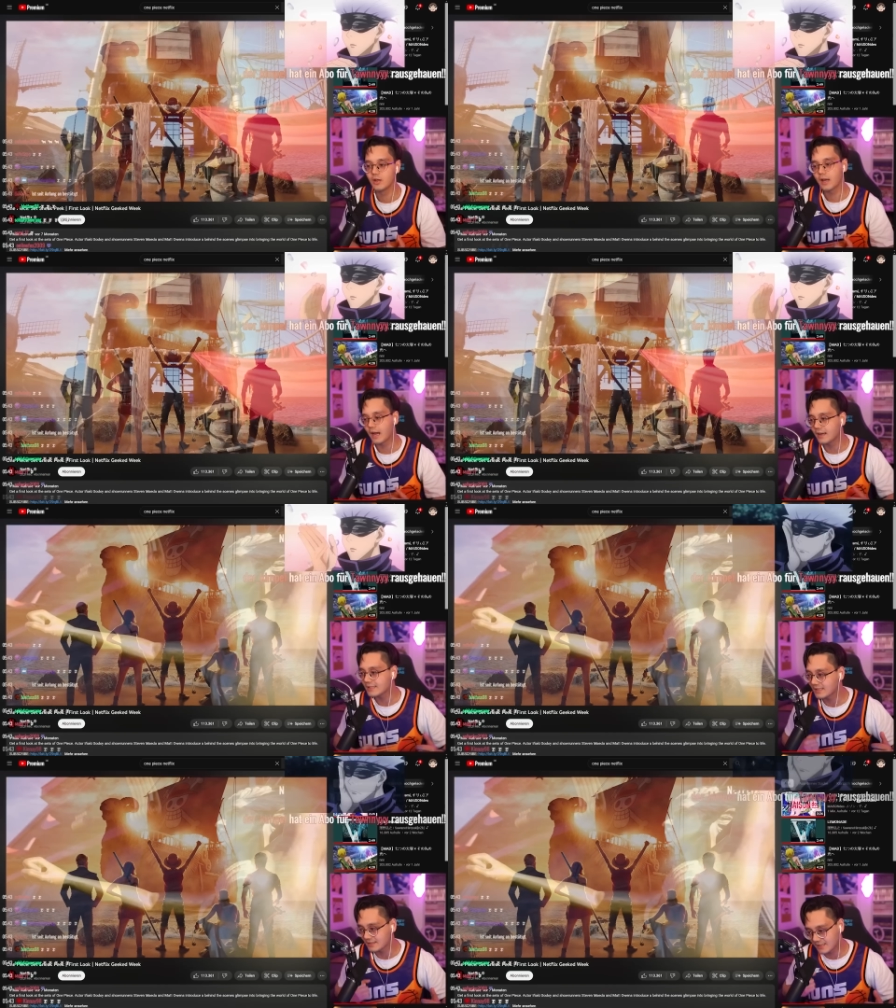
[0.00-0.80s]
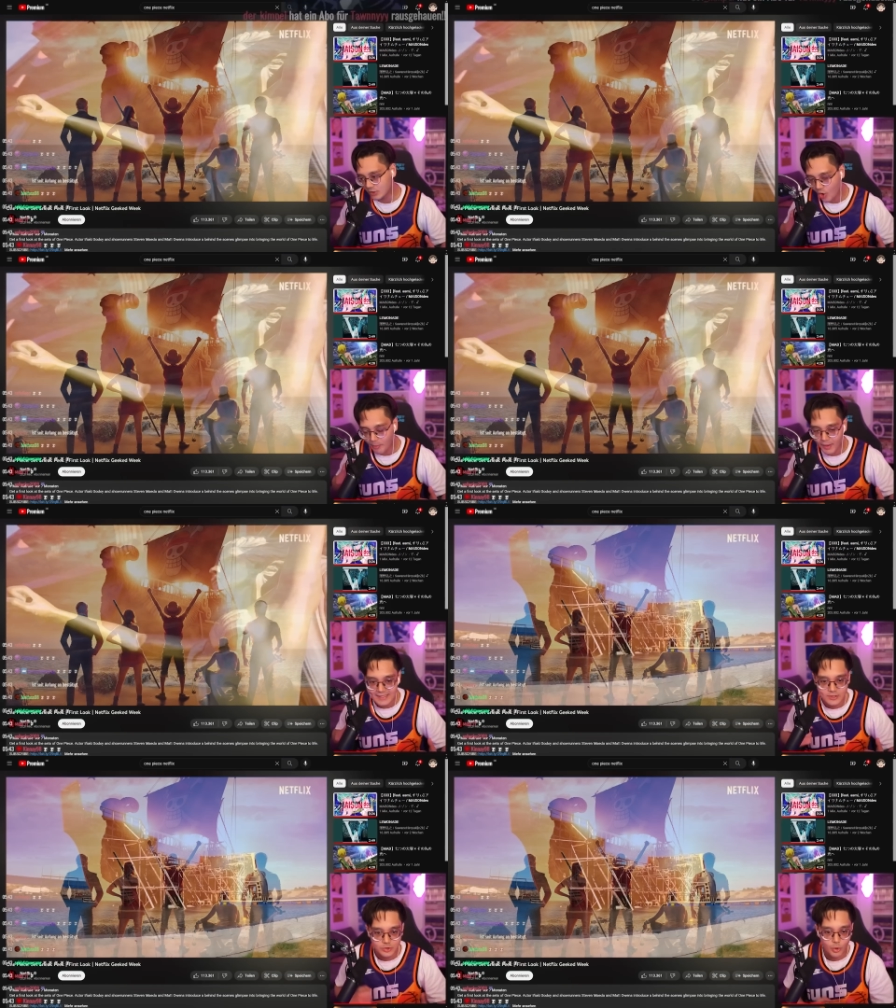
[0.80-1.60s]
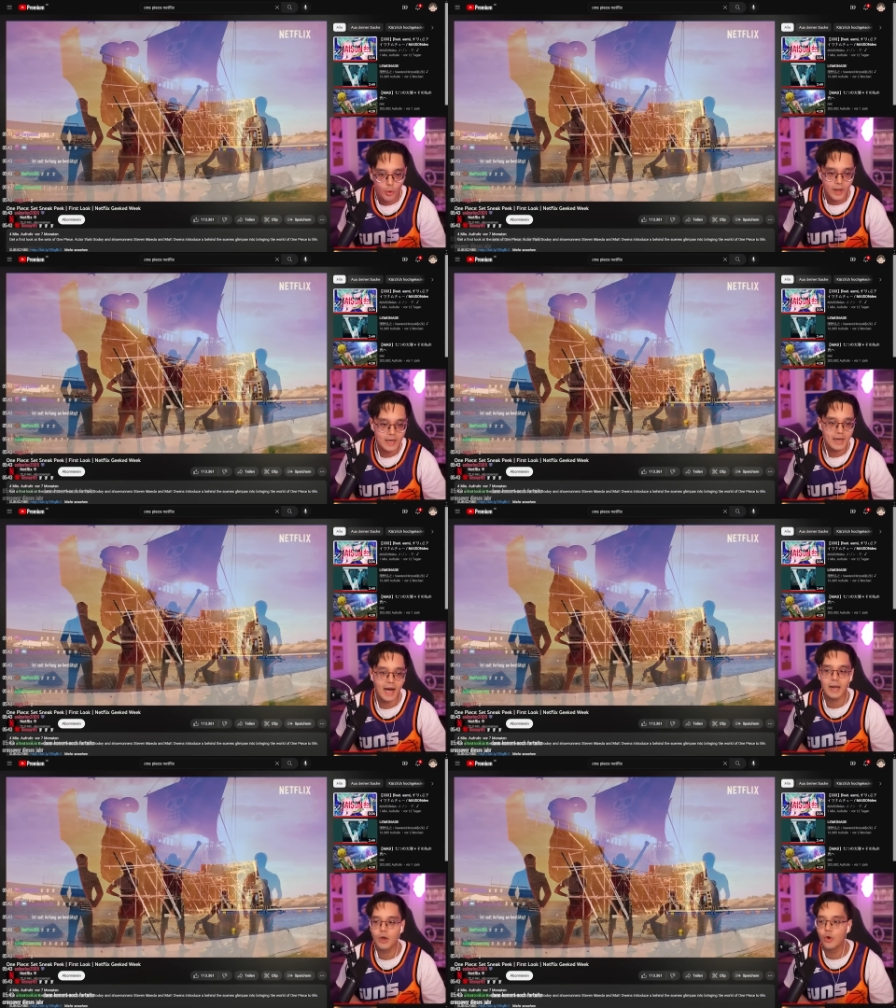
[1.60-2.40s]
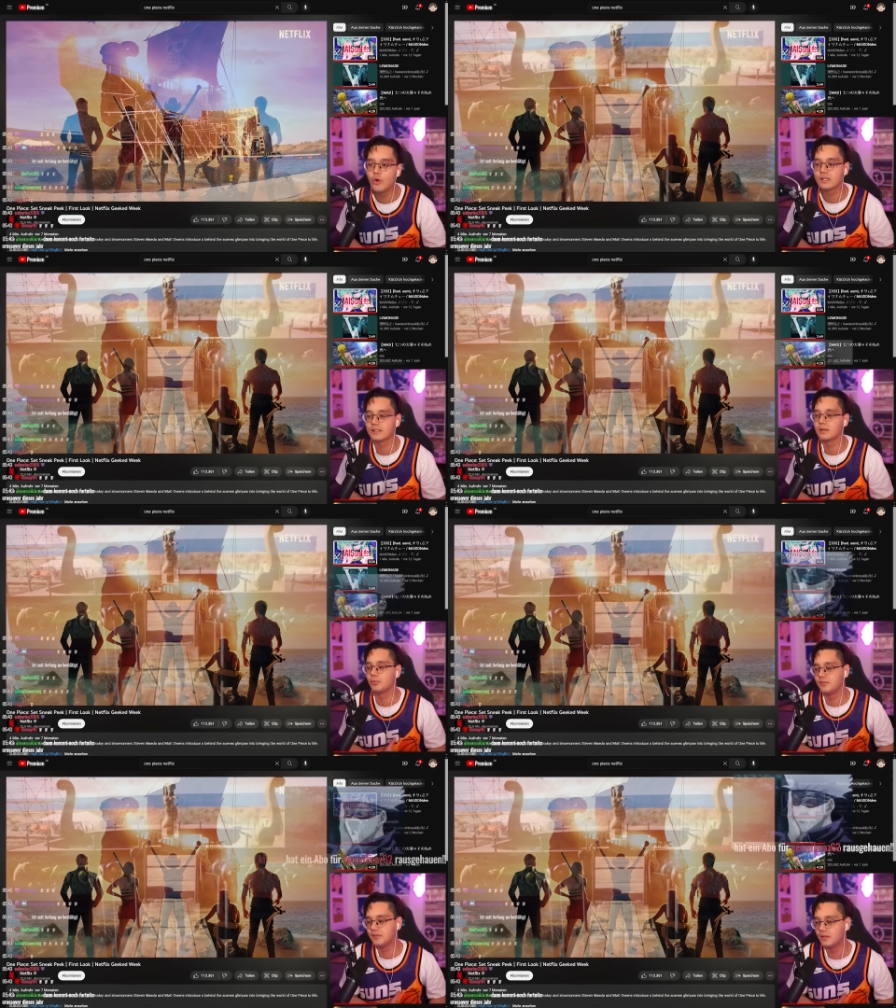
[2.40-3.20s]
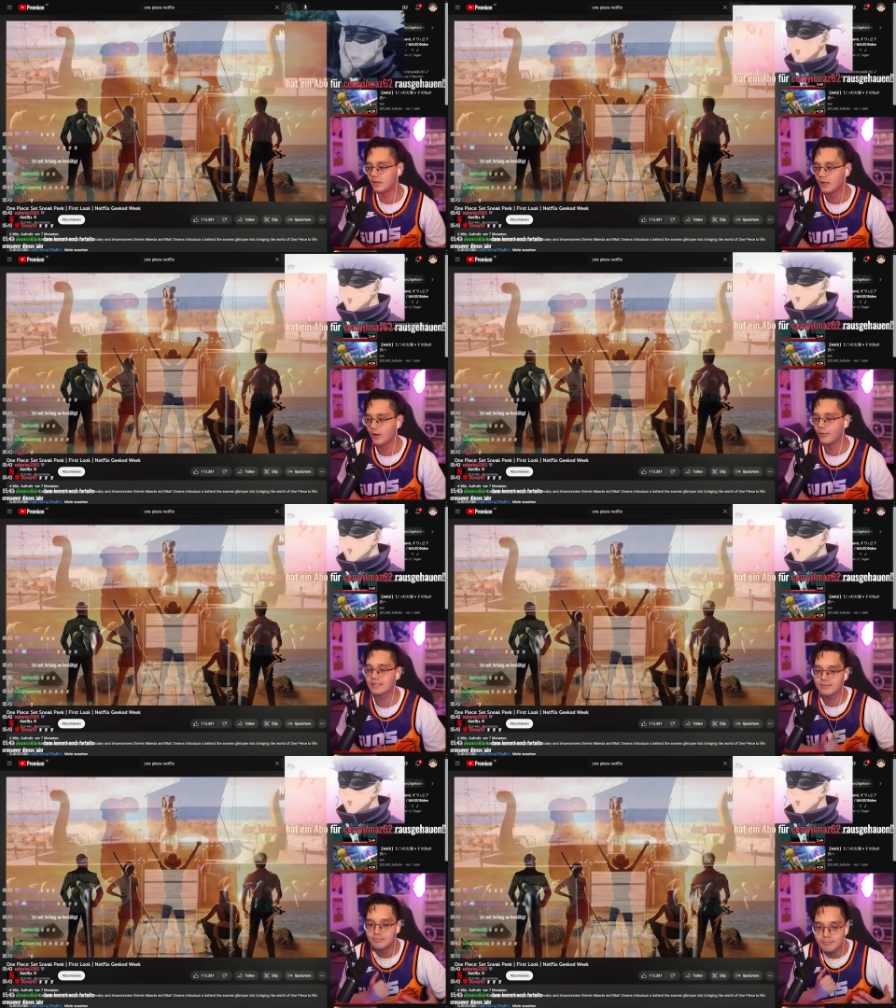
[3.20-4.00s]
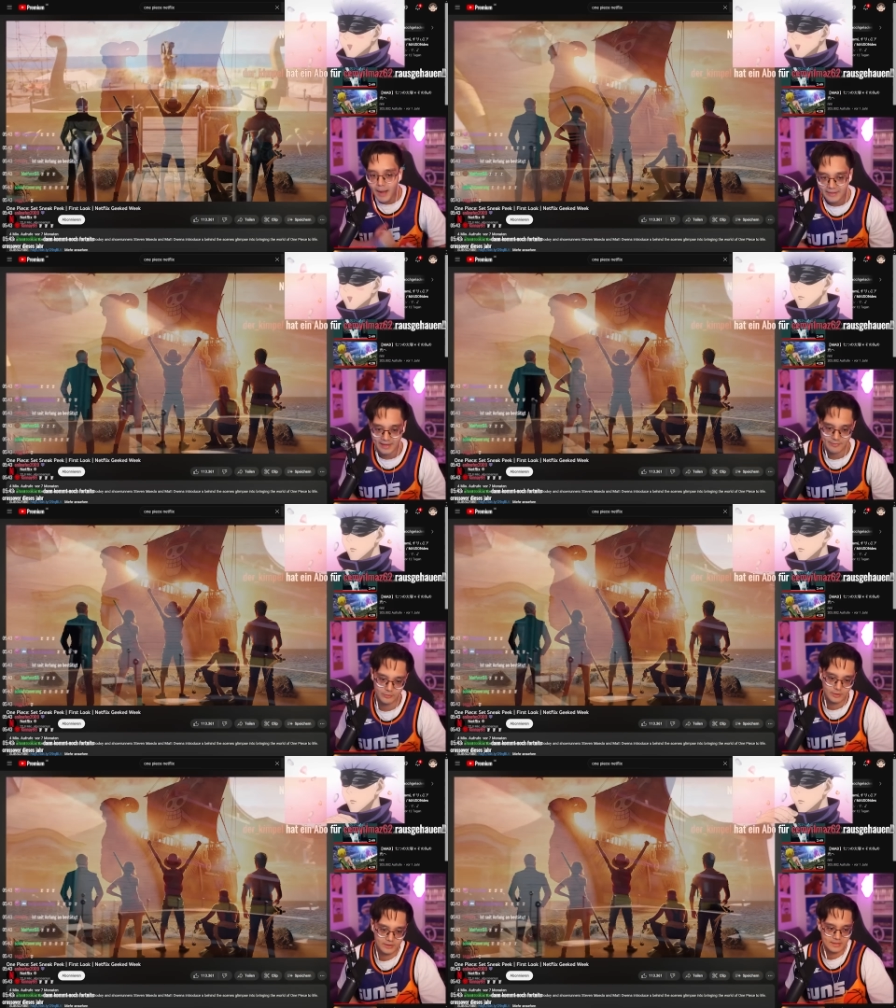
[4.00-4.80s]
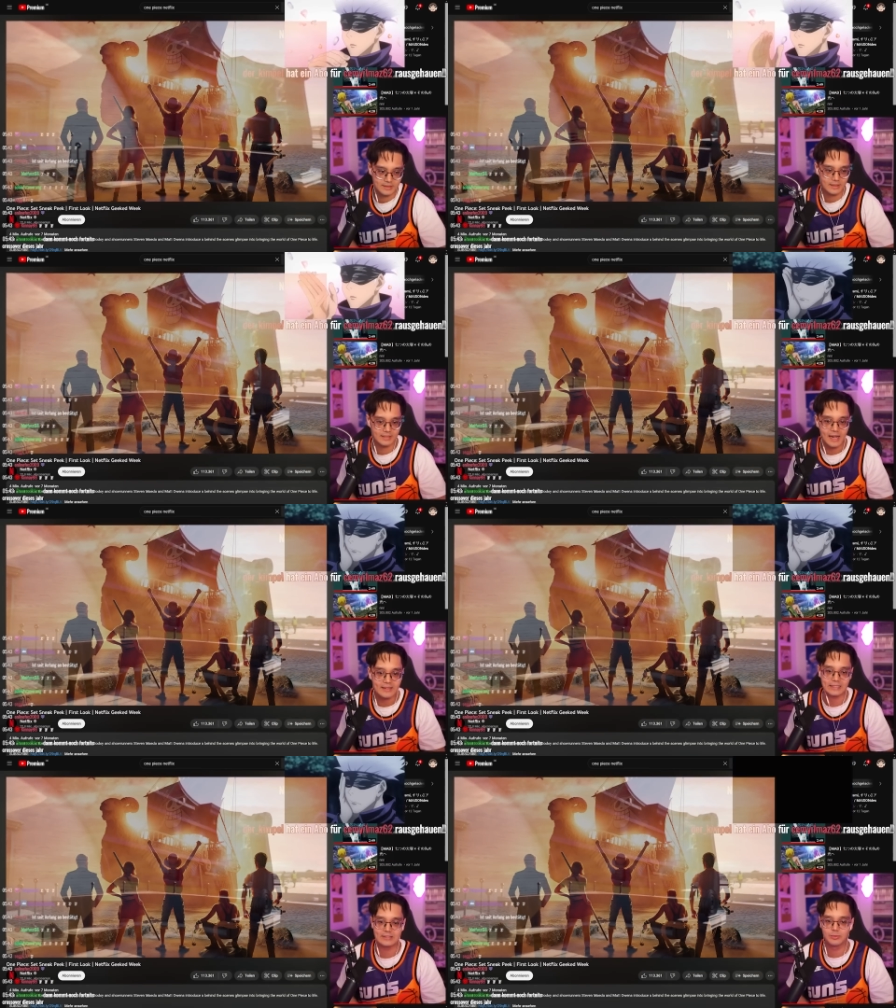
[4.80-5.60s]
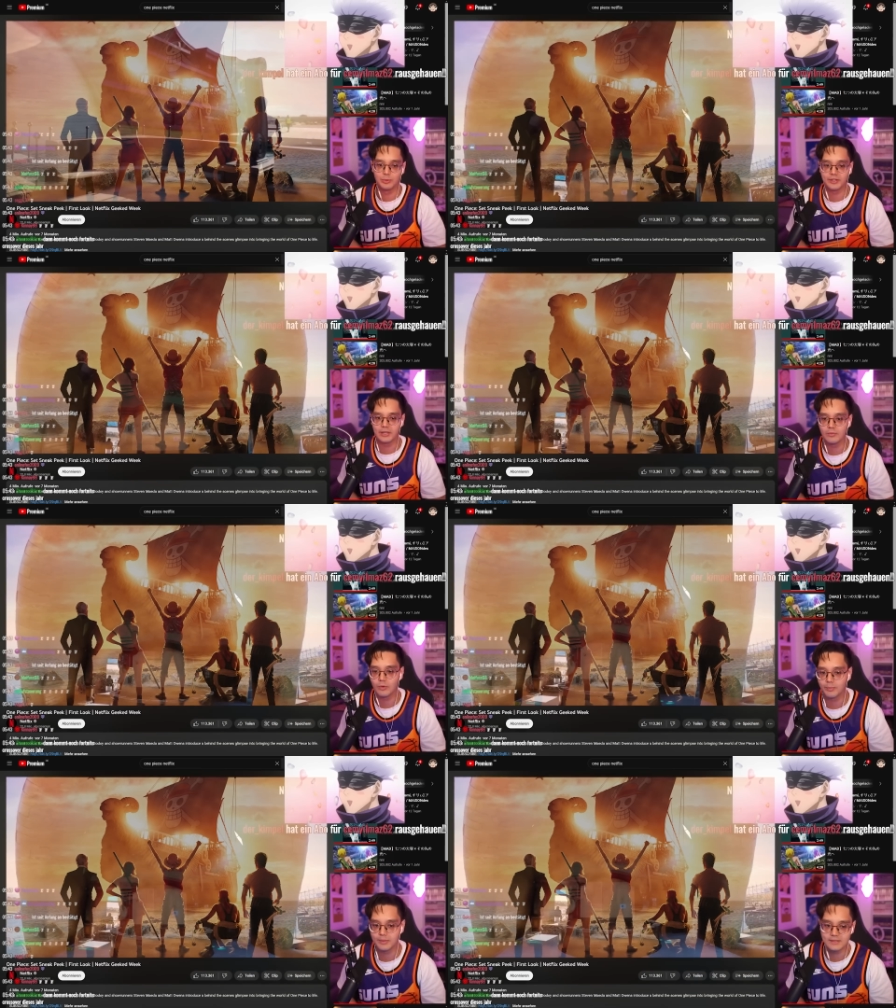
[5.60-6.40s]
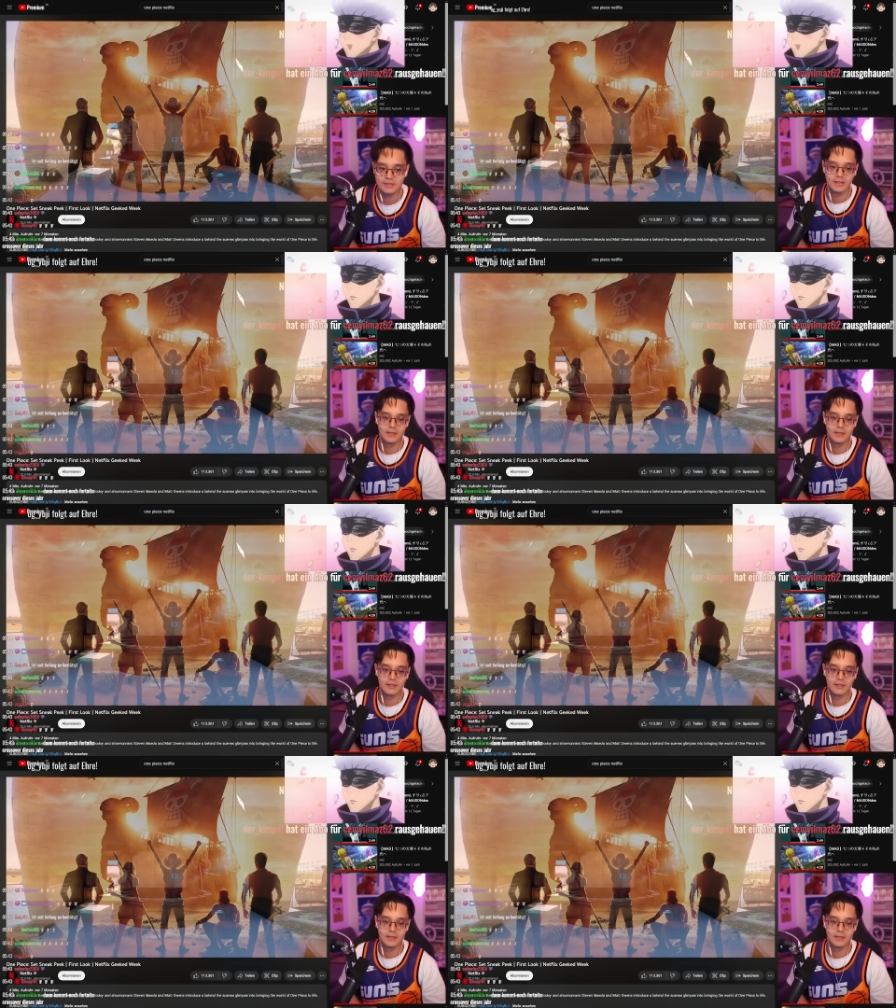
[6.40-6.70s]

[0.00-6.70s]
kann das das Ding nochmal so in alle Höhen katapultieren. Und es macht einfach nur Sinn, Geld reinzubuttern in One Piece.